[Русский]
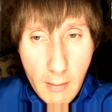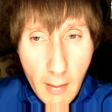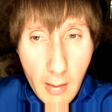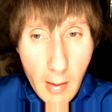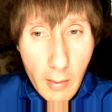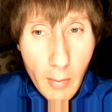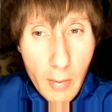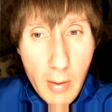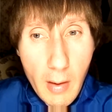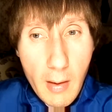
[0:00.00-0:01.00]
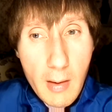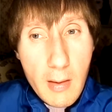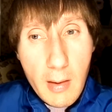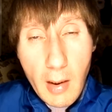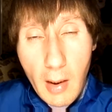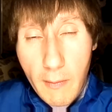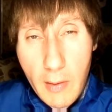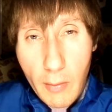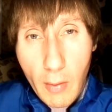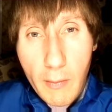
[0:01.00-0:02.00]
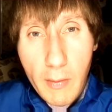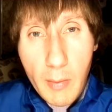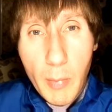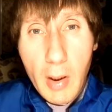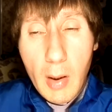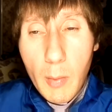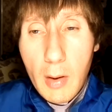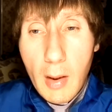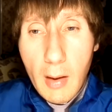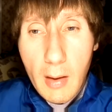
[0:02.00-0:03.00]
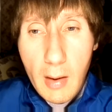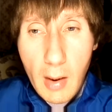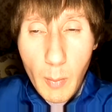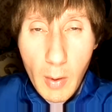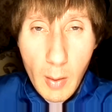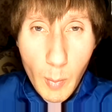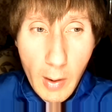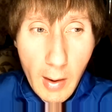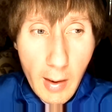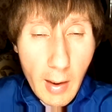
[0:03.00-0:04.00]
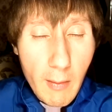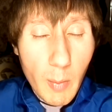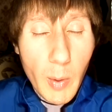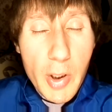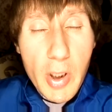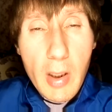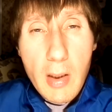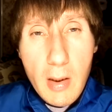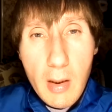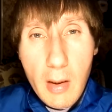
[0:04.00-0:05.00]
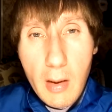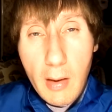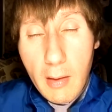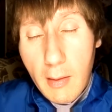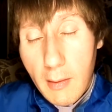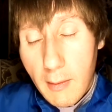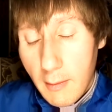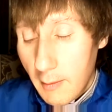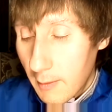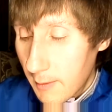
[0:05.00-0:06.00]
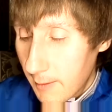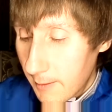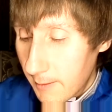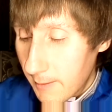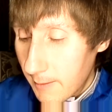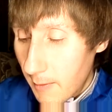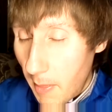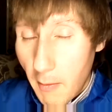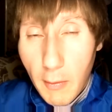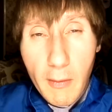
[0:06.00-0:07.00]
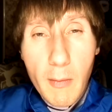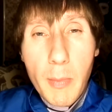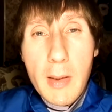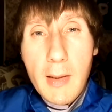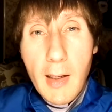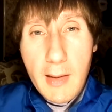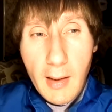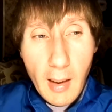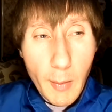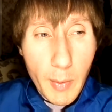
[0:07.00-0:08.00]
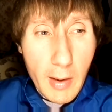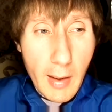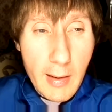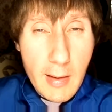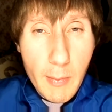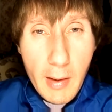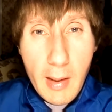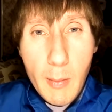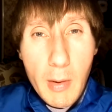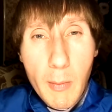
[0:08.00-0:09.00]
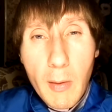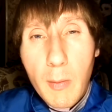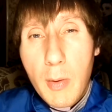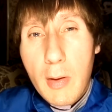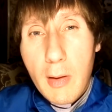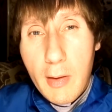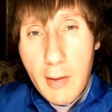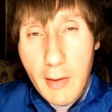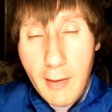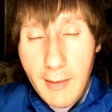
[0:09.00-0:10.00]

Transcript: Это тоже, скорее всего, вы именно ими и были или воплощались среди них. Но ну, вот вам подсказка, как определять себя, кем я был в прошлой жизни.